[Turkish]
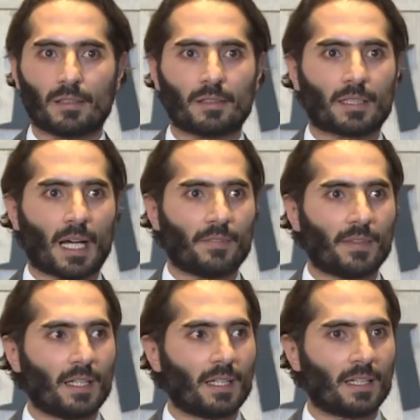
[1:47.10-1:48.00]

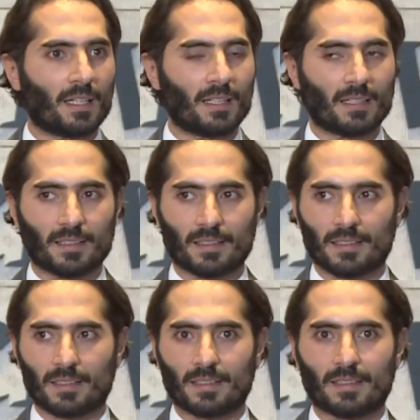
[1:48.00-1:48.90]
kendi
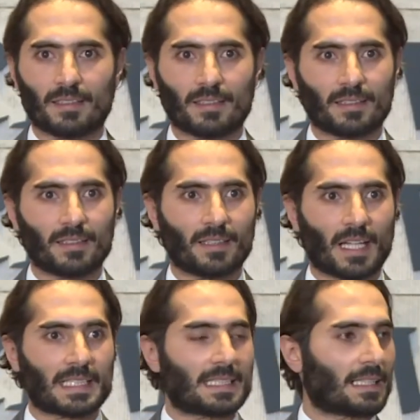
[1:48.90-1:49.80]
e,
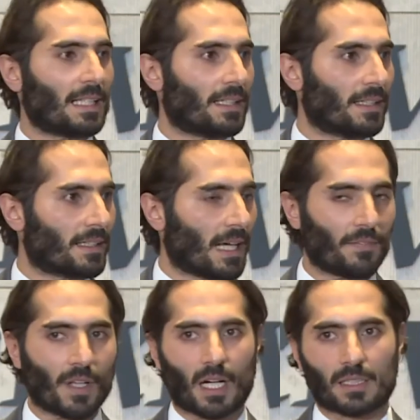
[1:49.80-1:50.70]
eksiklerini,
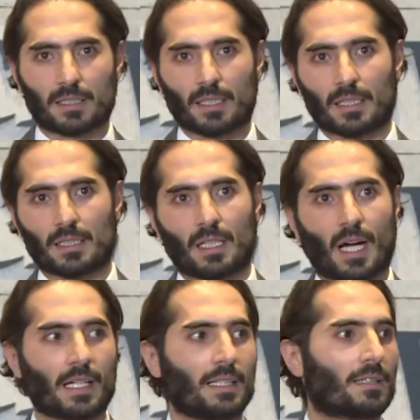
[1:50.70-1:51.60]
kendi artılarını
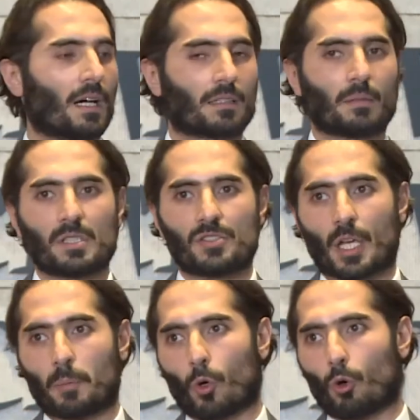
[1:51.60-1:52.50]
daha iyi
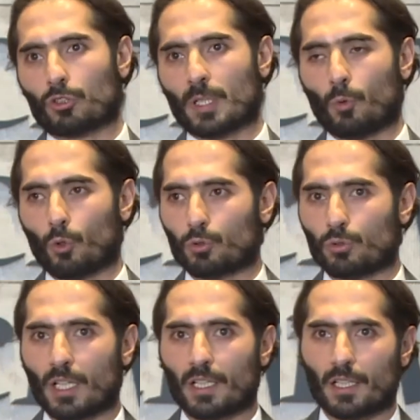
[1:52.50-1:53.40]
tartabilecek bir ortam
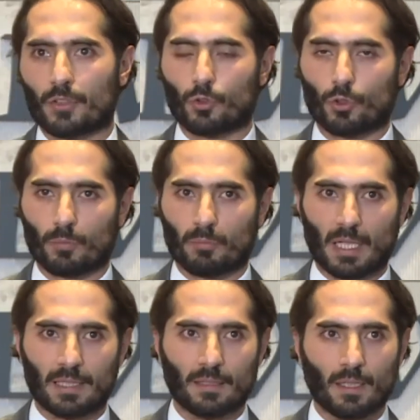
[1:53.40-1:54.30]
olduğuna inanıyorum
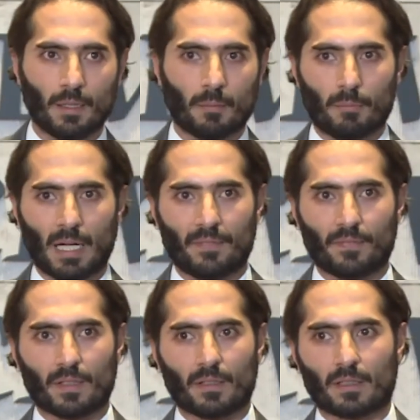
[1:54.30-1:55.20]
ben. Ben
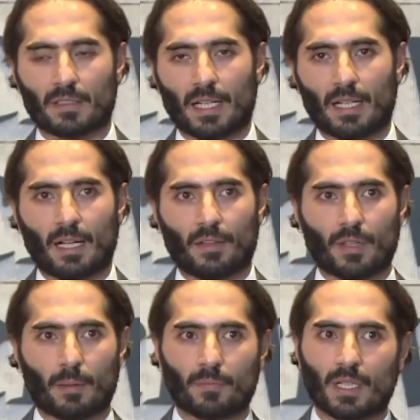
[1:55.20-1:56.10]
e, genel
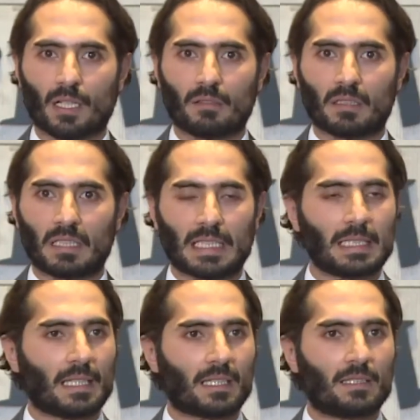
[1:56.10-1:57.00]
anlamda
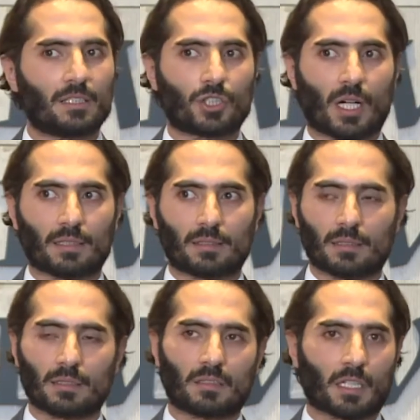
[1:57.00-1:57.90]
ligin de
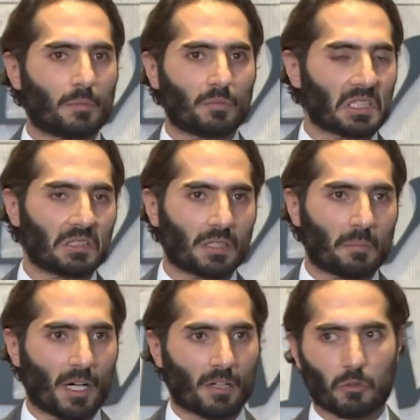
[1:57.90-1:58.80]
gidişatını, takımların da
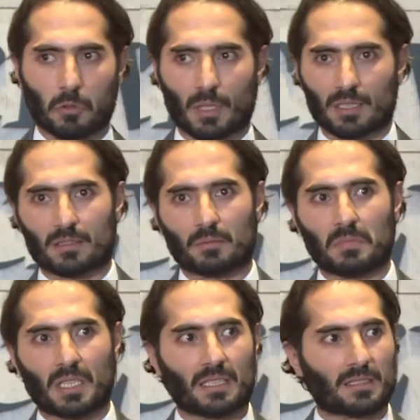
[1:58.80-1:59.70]
performansını,
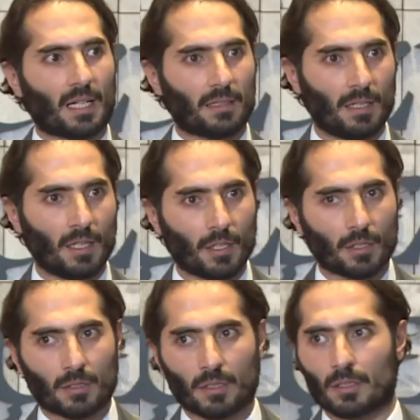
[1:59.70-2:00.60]
bireysel
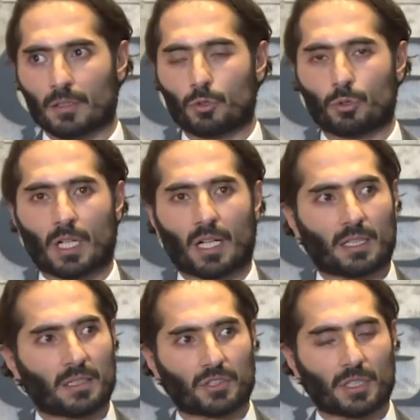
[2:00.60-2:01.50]
e, Türk
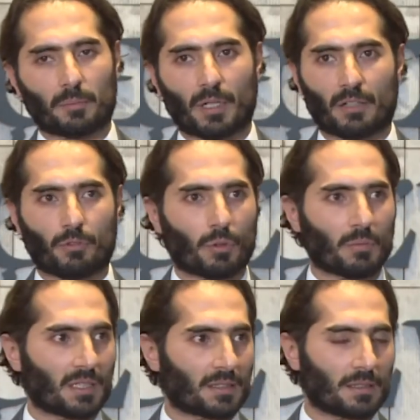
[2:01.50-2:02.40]
arkadaşların
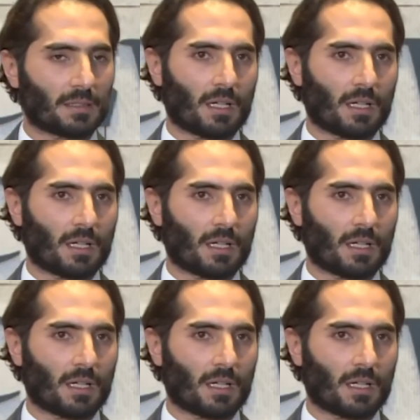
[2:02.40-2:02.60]
performansını da